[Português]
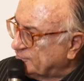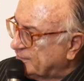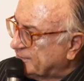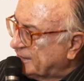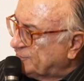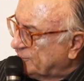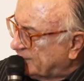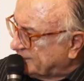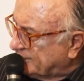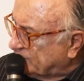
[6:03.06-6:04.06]
usa
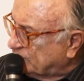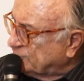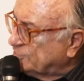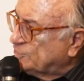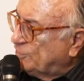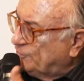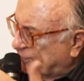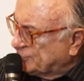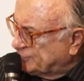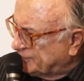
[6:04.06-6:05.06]
3,5, usa o dual
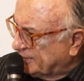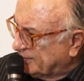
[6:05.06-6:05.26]
flush.